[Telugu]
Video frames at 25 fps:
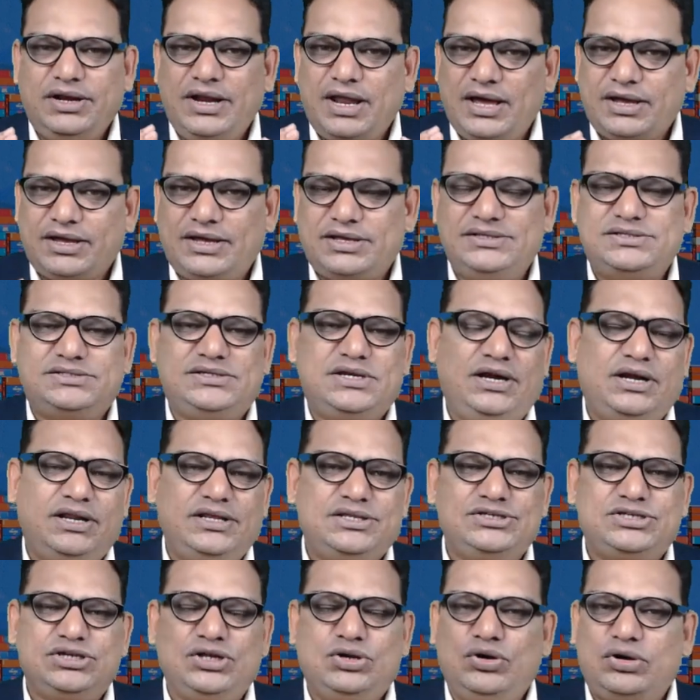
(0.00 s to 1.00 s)
నా
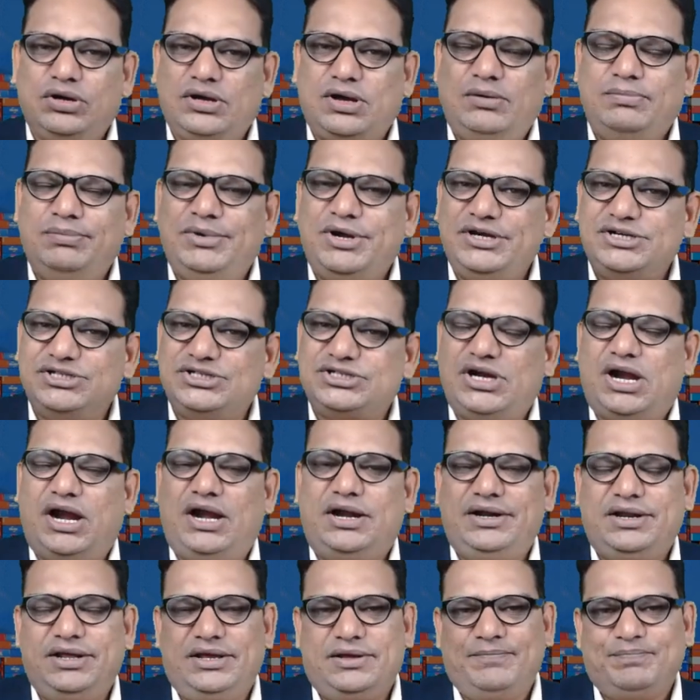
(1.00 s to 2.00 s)
కన్సల్టెన్సీలో కంప్లీట్
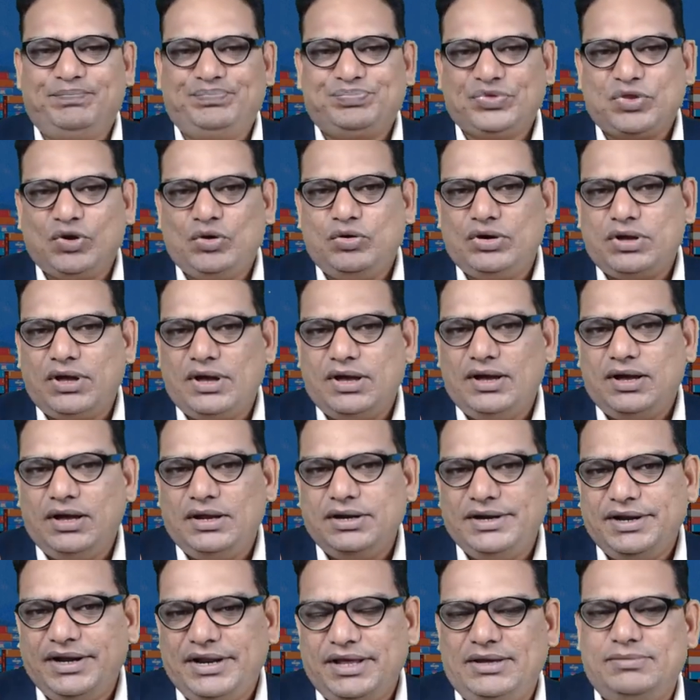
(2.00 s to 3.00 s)
స్టార్టింగ్ ఒక
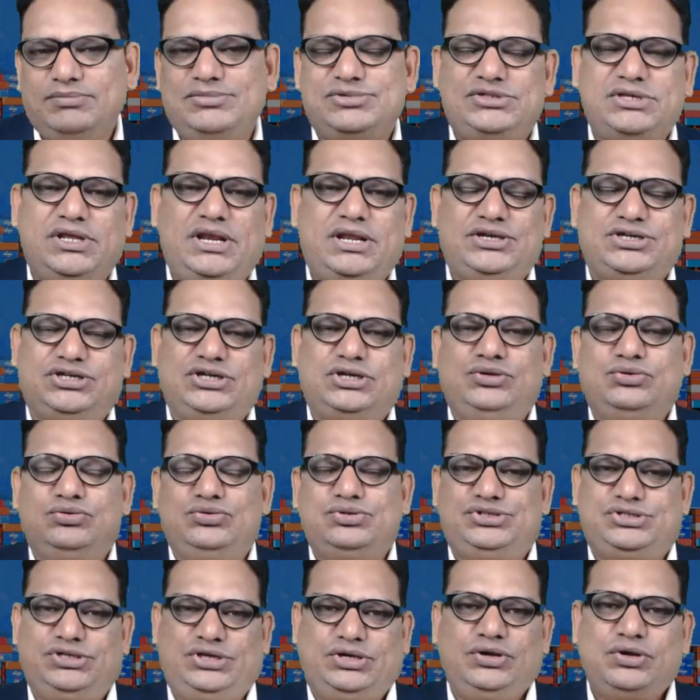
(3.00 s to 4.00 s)
నేమ్ సెలెక్షన్
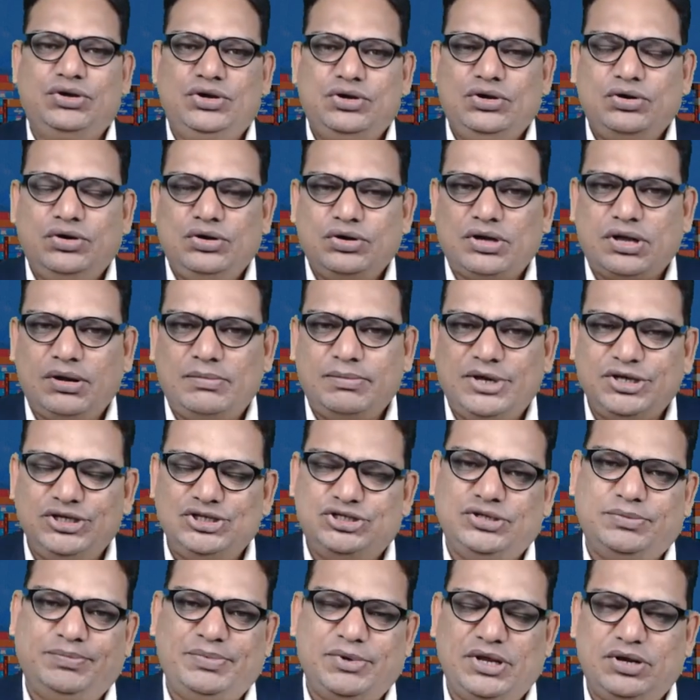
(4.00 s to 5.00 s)
నుంచి ఒక
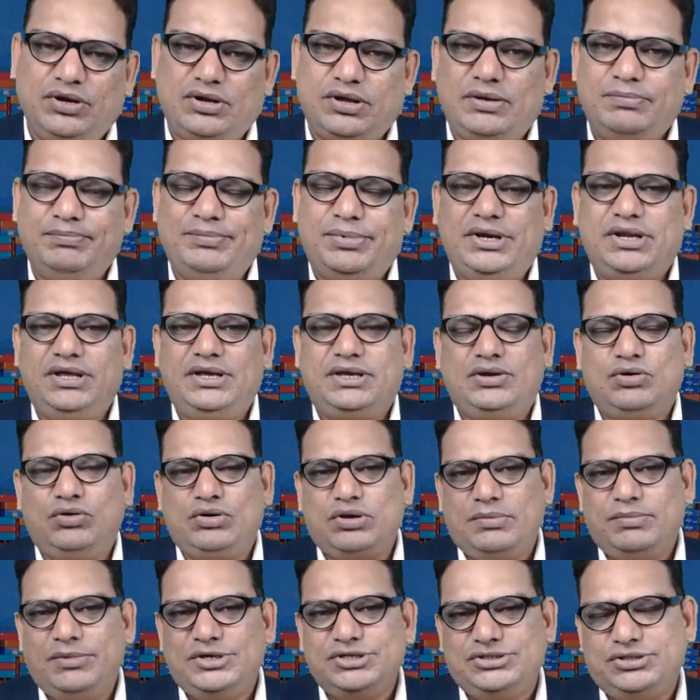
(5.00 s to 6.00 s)
మంచి పేరు కంపెనీకి
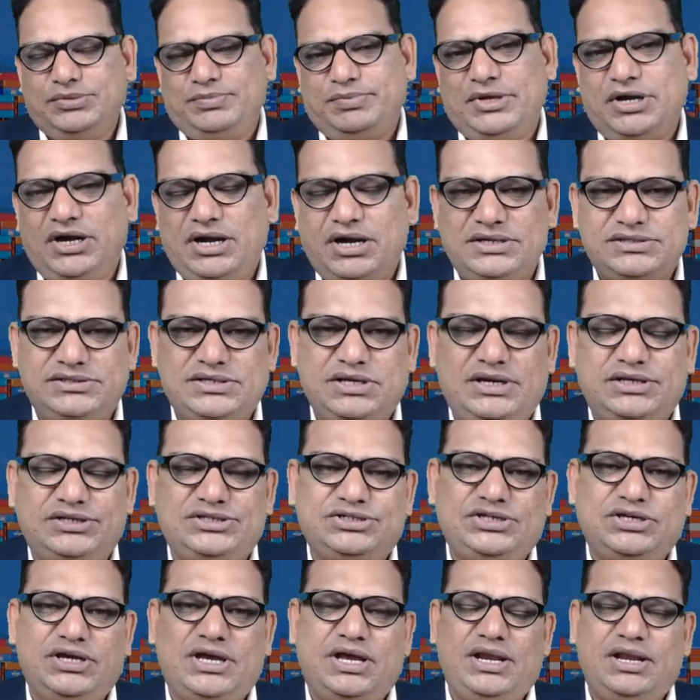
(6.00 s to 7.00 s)
ఒక మంచి పేరు ఎలా
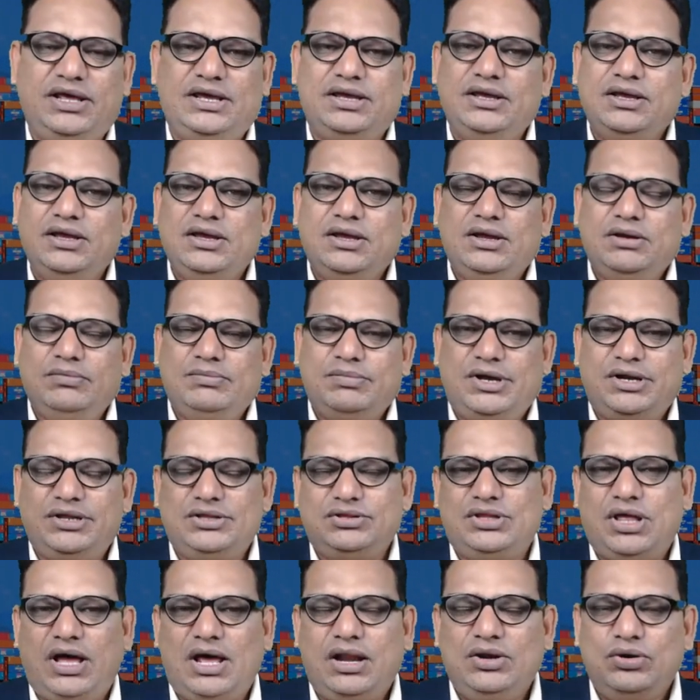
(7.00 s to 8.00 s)
సెలెక్ట్ చేయాలి
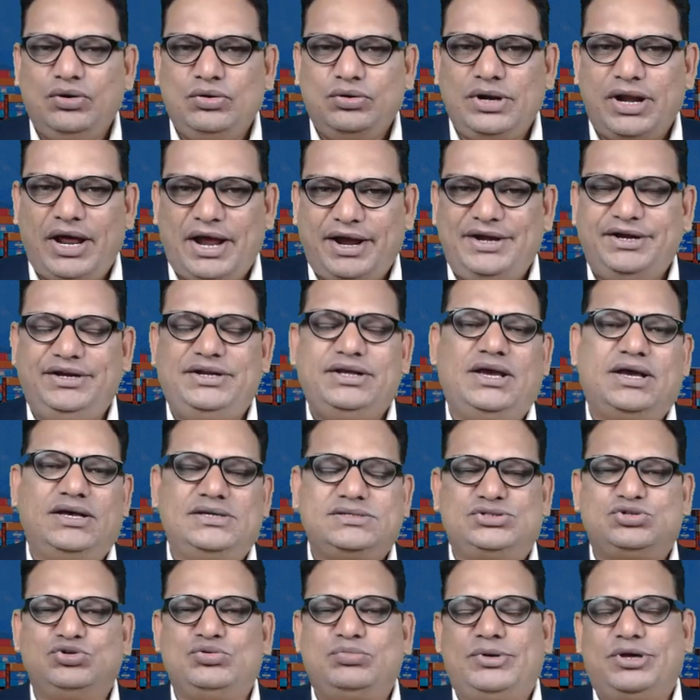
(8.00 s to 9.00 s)
మరియు దానిలో ఉన్న
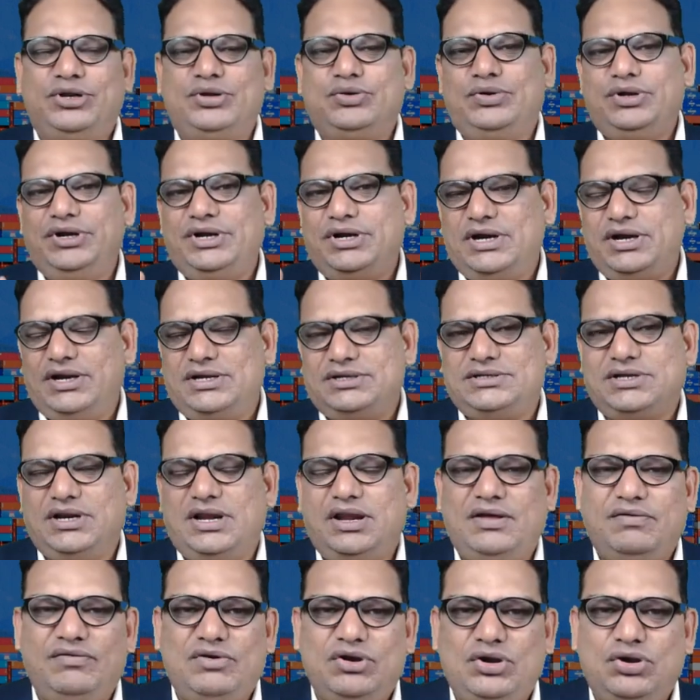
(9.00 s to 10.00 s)
ఐడియాస్ మరియు
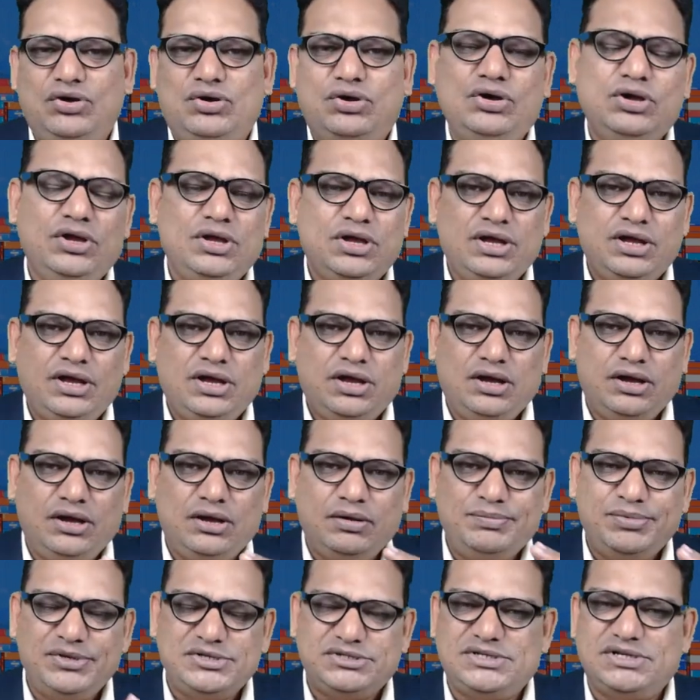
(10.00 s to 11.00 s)
ఇంటర్నేషనల్ లెవెల్లో
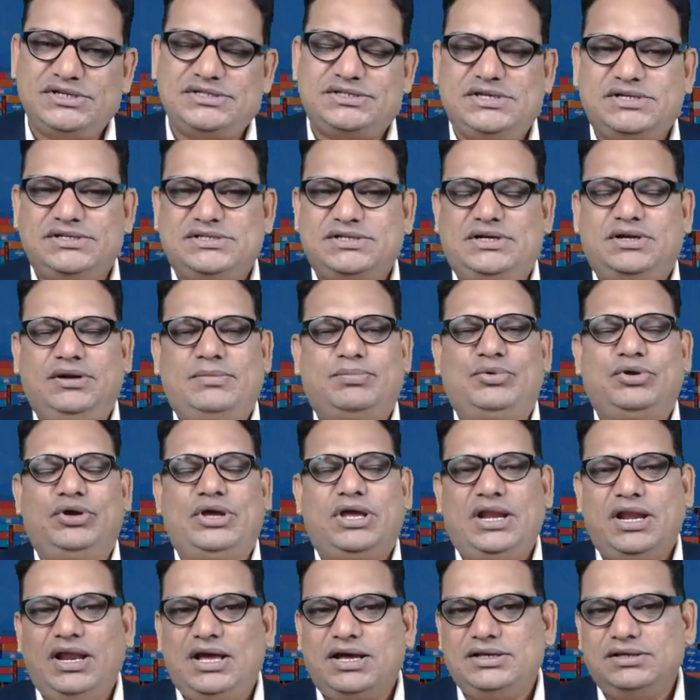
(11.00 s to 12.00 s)
బిజినెస్ చేసేటప్పుడు
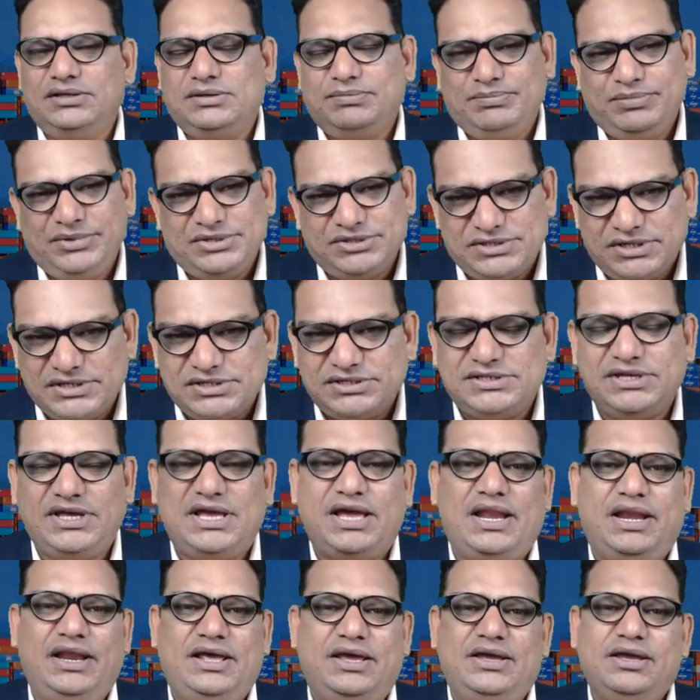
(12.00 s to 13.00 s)
ఎలా బిజినెస్
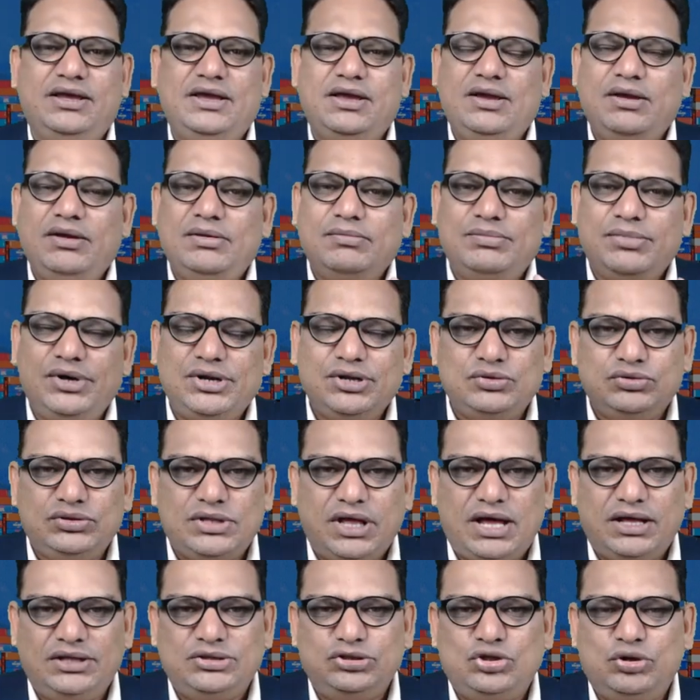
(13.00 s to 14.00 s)
చేయాలి మరియు
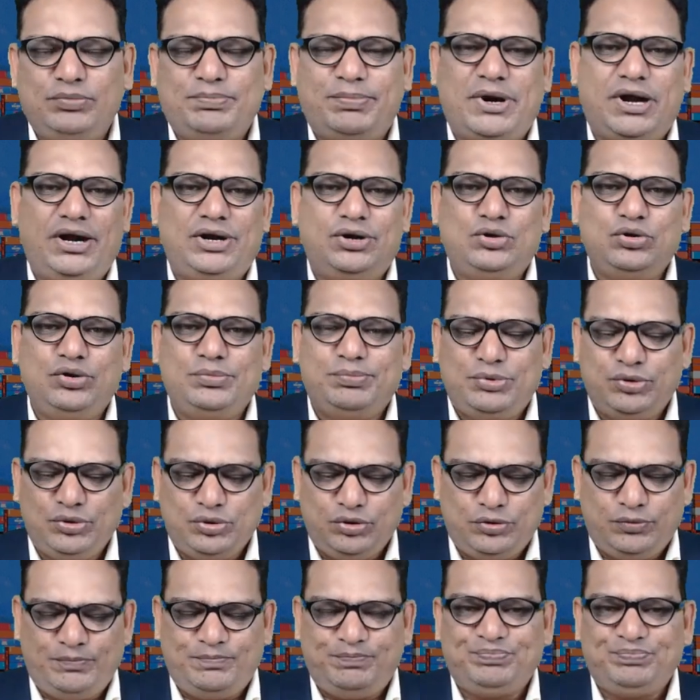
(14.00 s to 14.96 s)
దాంతోపాటు ఇప్పుడు